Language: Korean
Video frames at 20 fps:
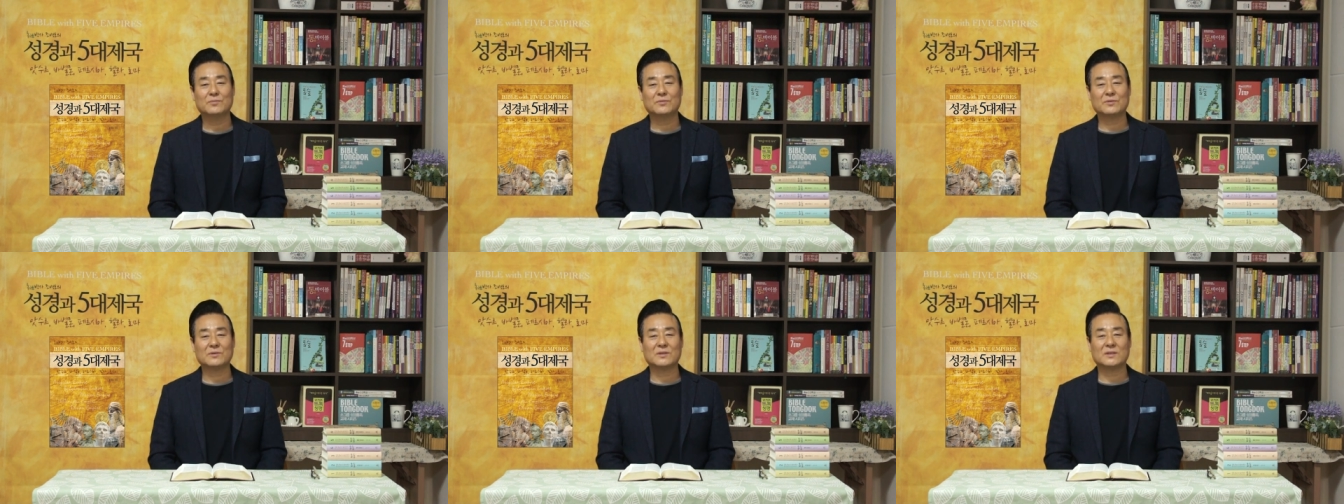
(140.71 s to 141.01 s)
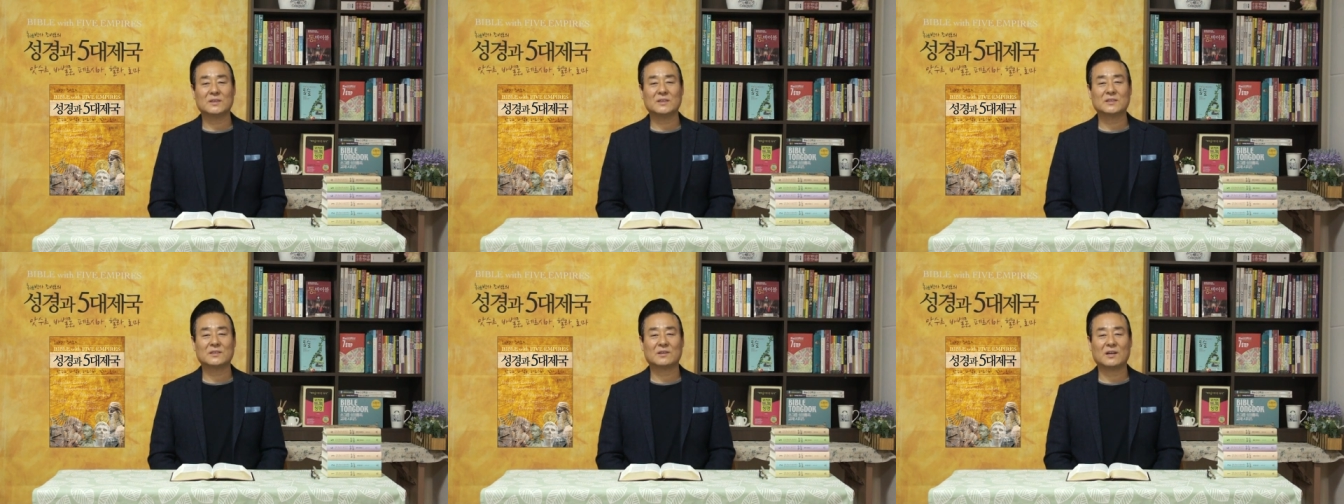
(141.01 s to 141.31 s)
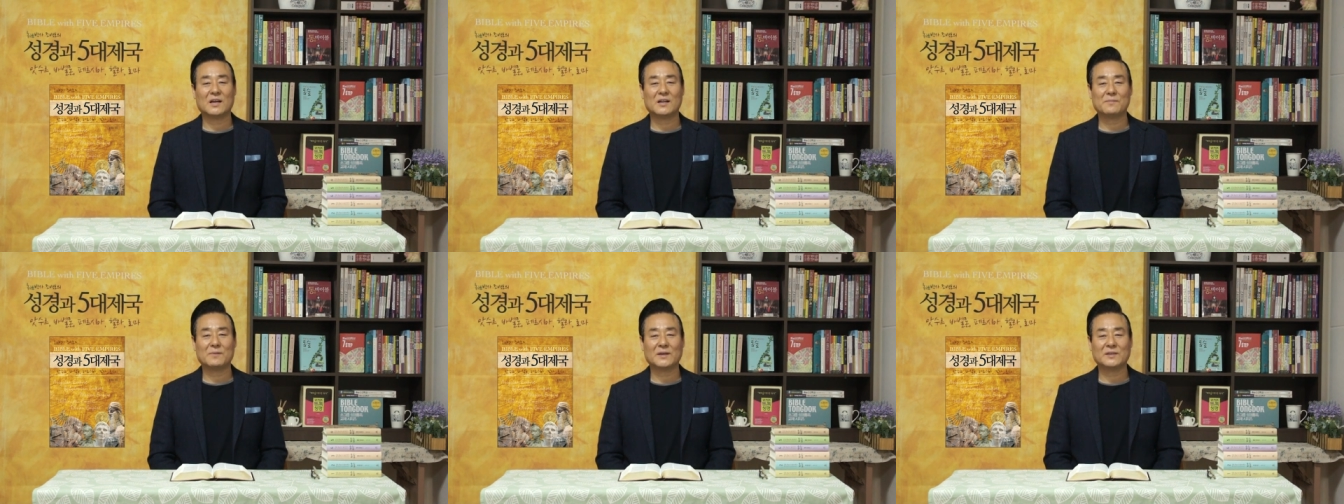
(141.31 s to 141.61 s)

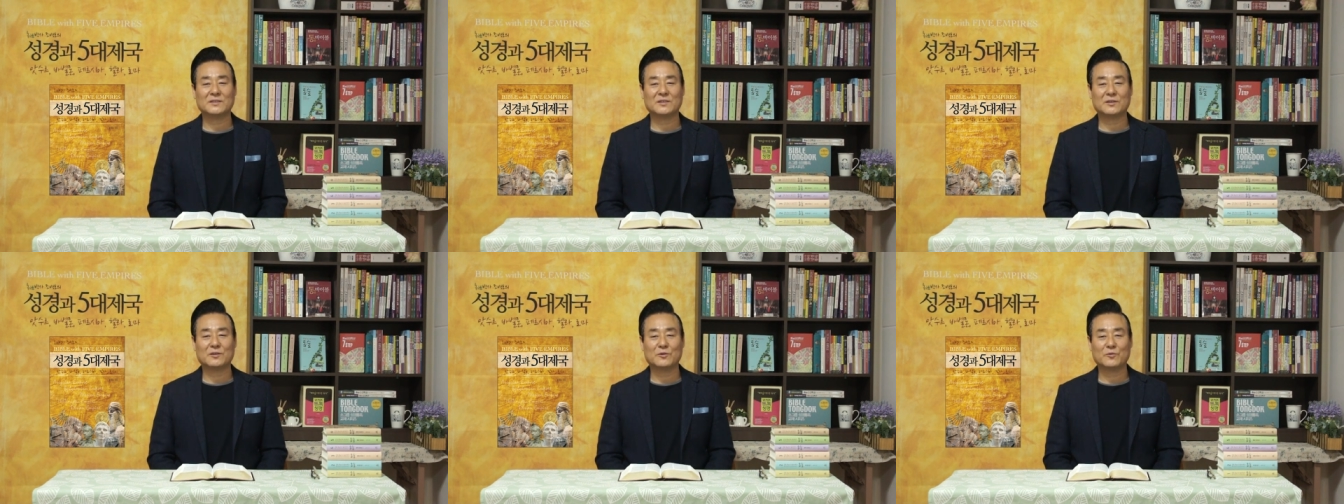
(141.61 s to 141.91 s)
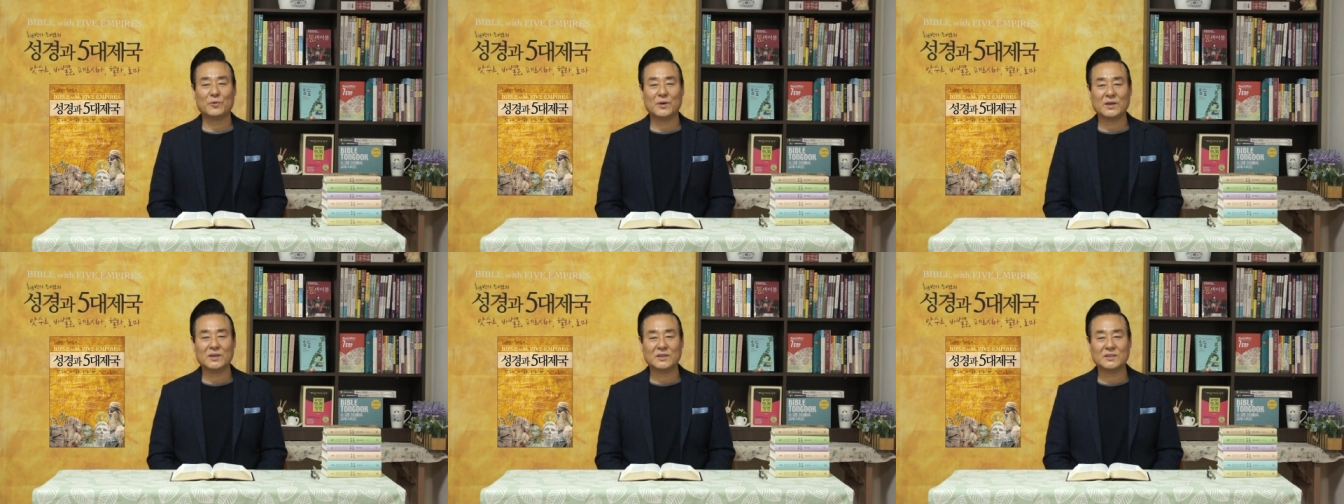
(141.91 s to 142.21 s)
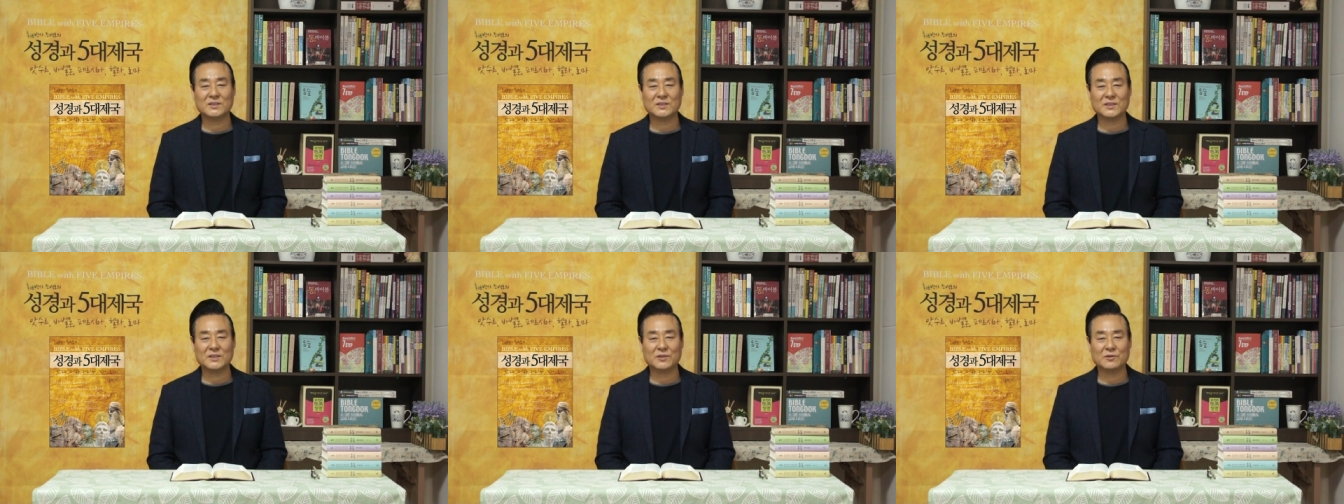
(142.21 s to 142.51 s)
북이스라엘 백성을
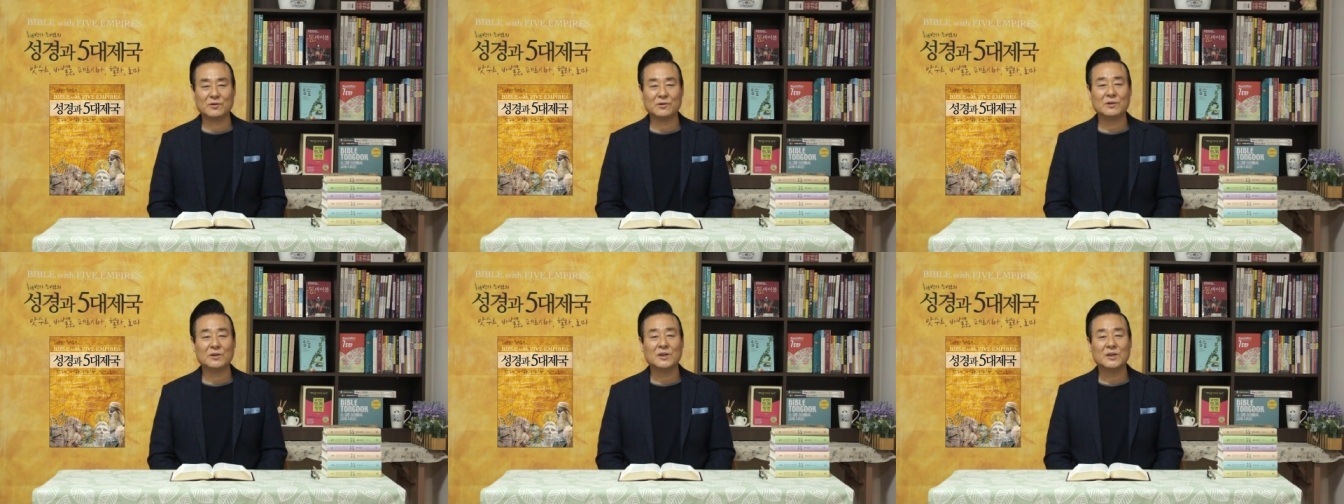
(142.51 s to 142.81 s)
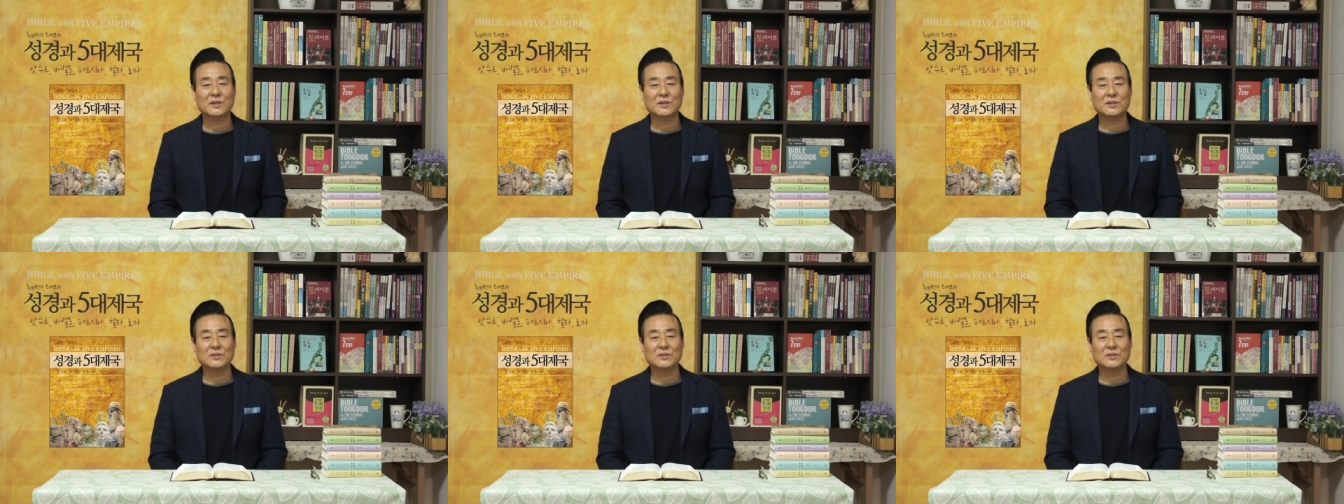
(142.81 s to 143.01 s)
회개시키고